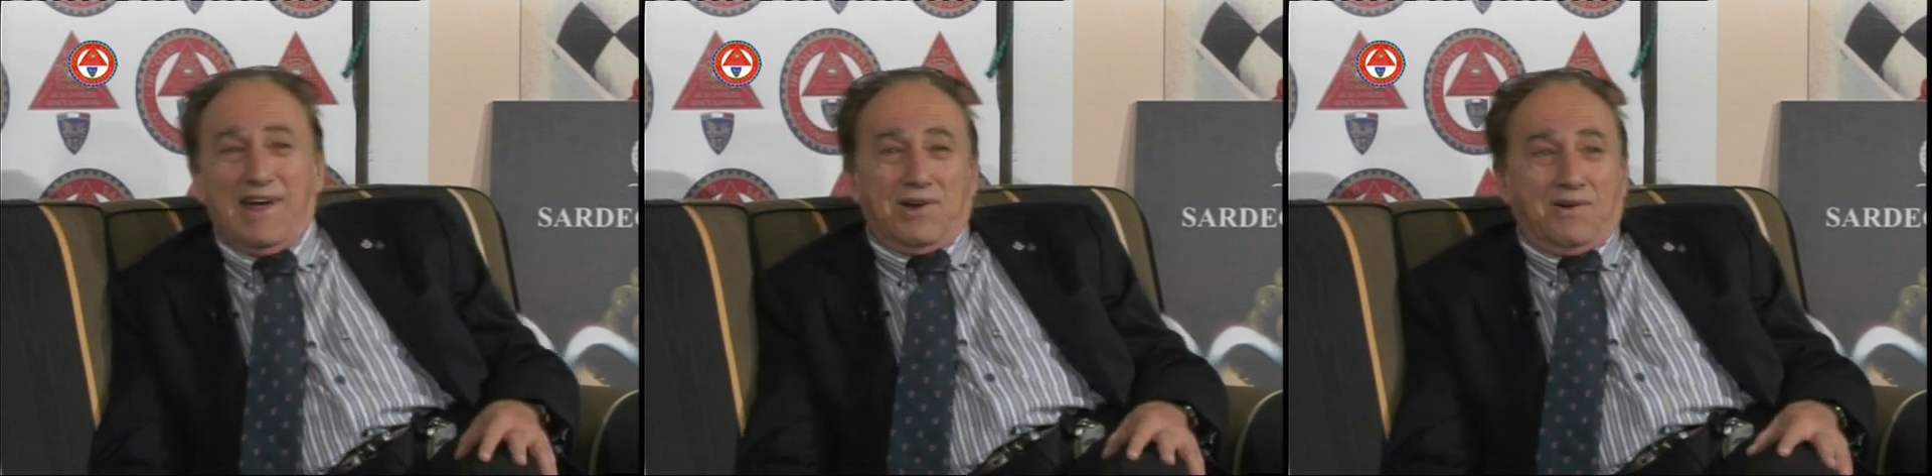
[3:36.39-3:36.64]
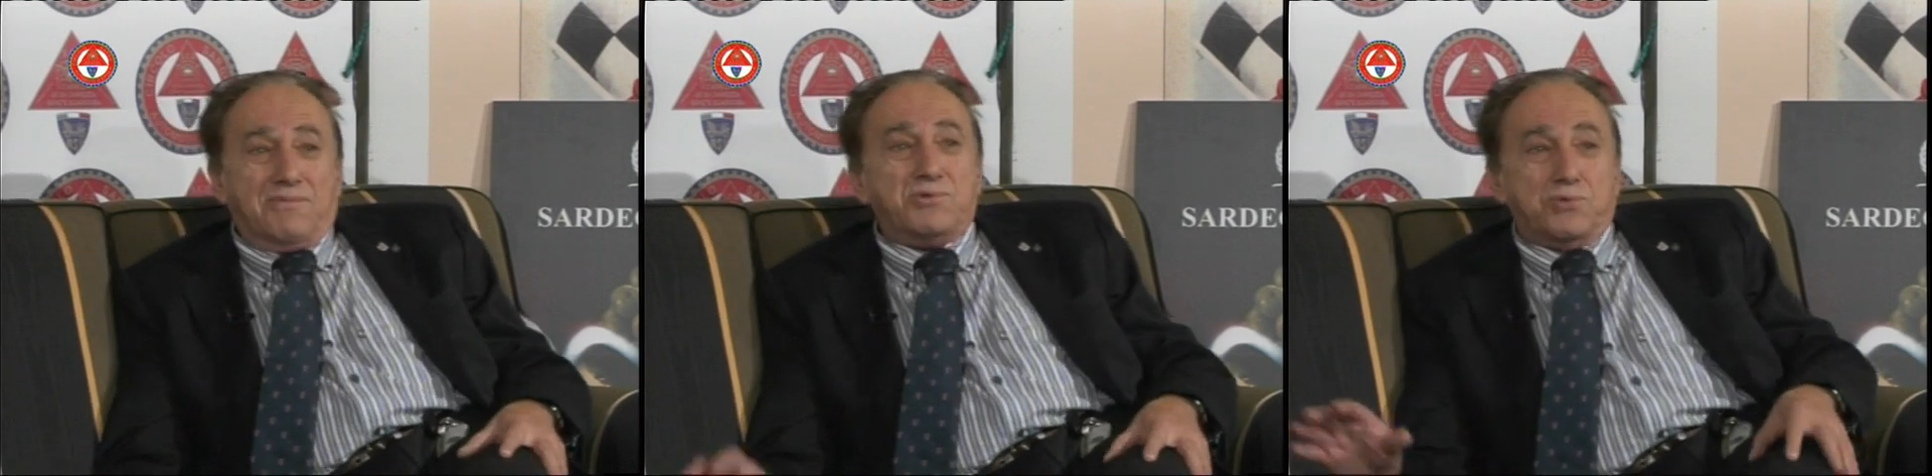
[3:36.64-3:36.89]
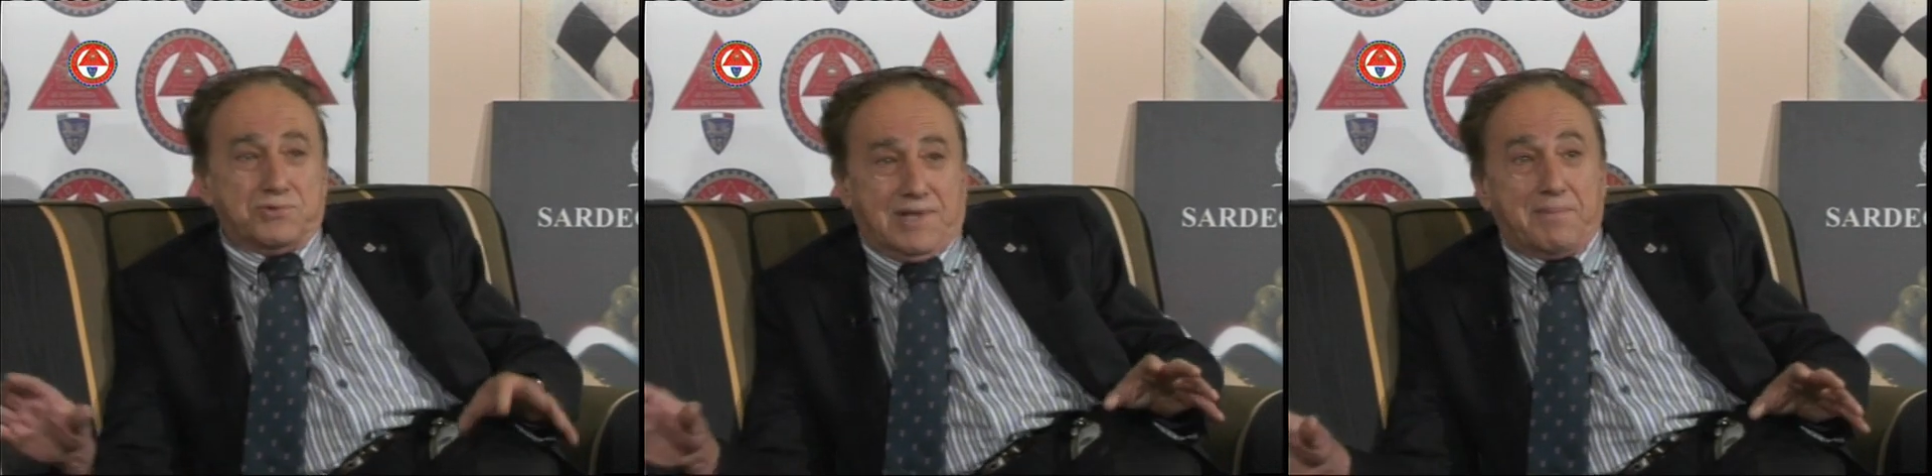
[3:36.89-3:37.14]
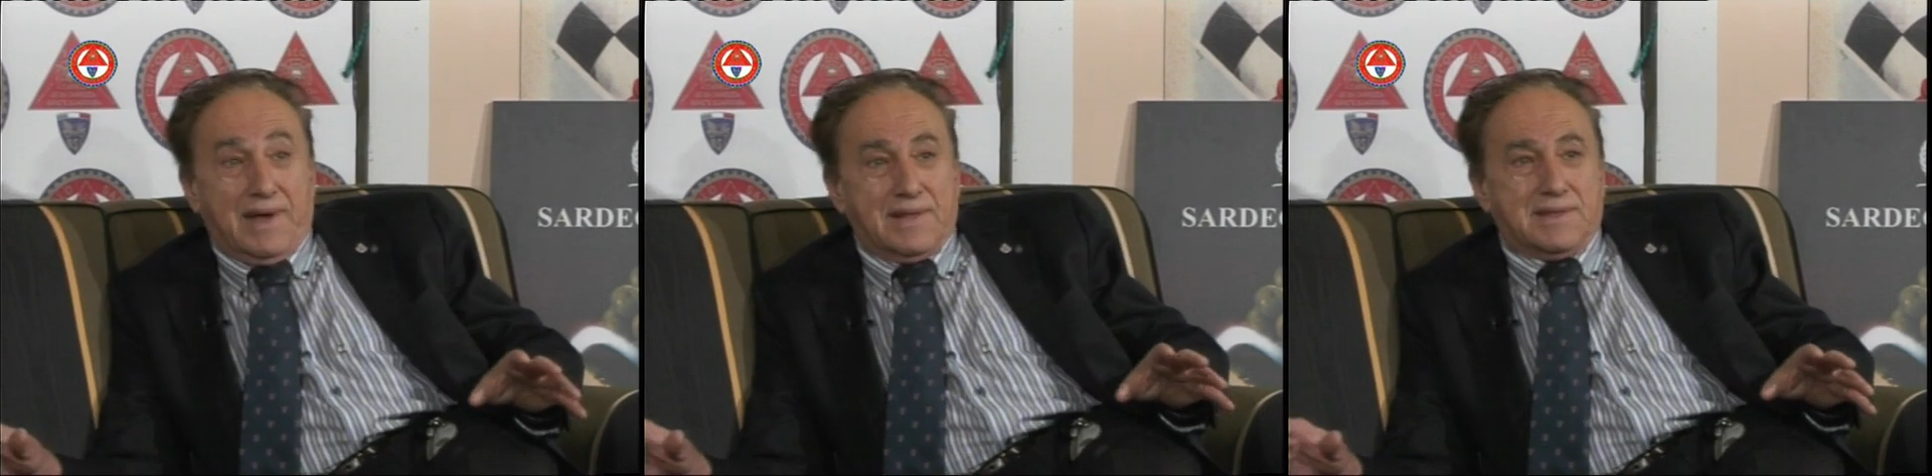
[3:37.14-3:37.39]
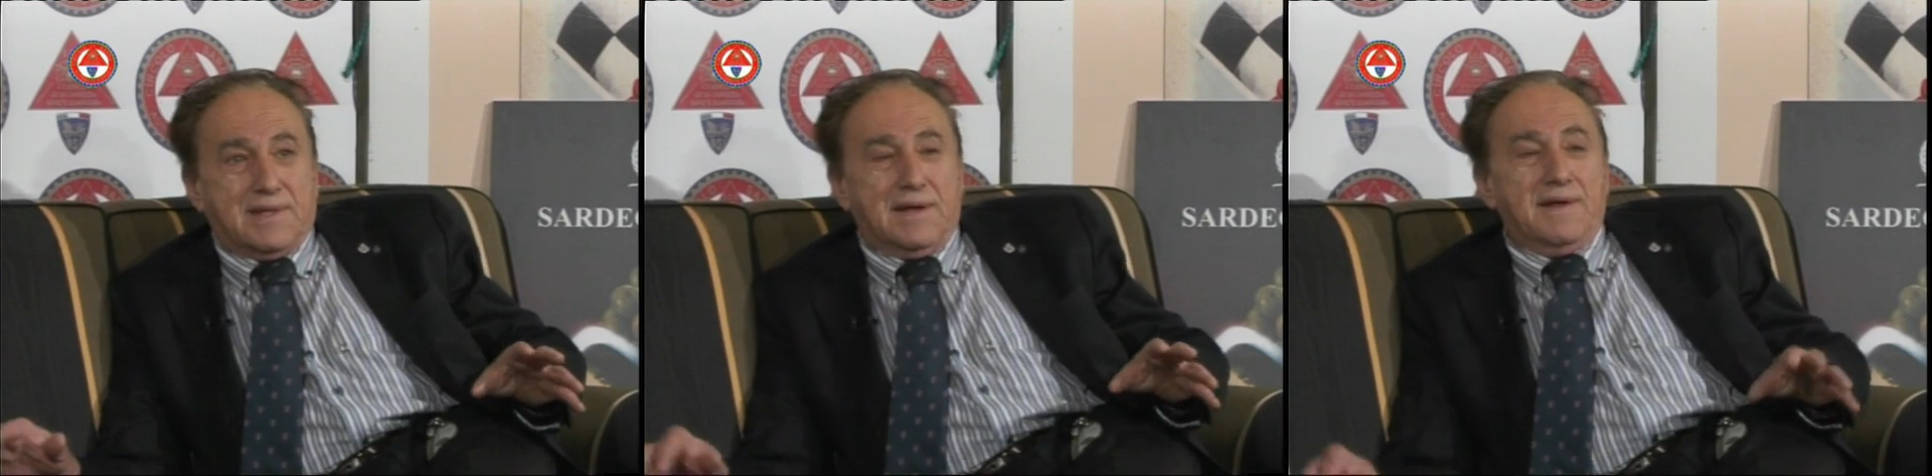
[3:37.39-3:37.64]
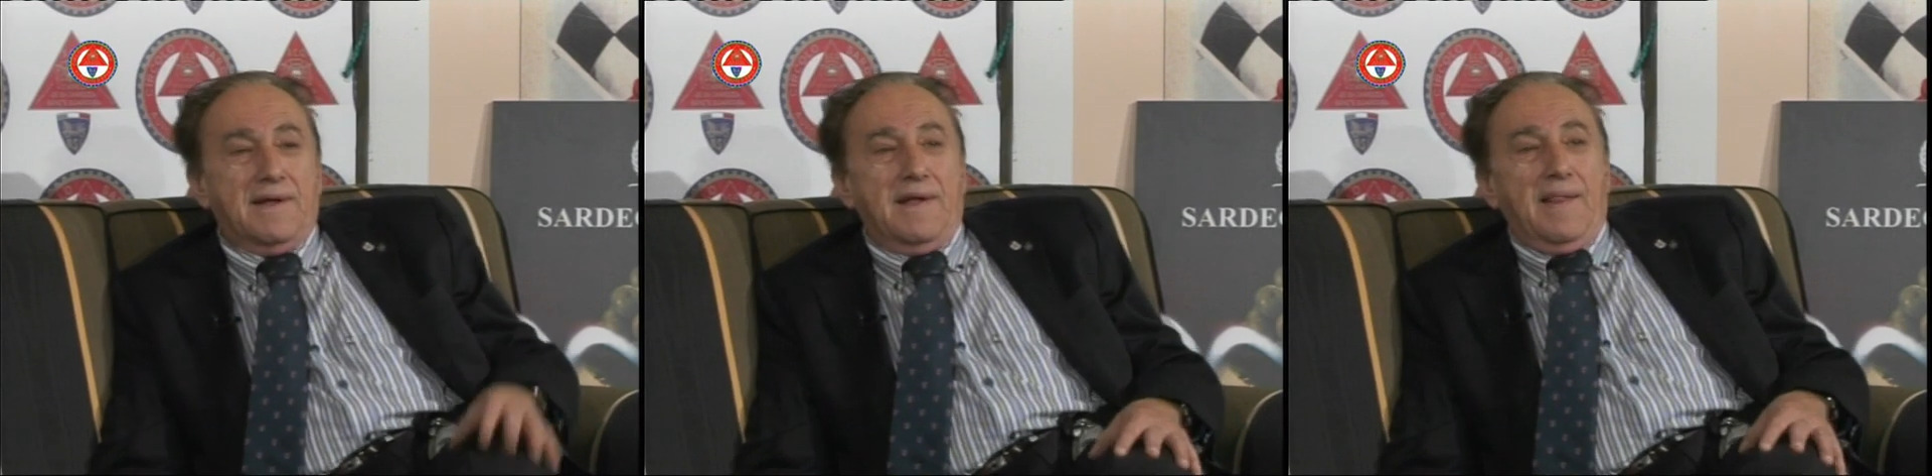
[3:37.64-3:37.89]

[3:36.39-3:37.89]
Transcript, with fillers: ecco, giustamente.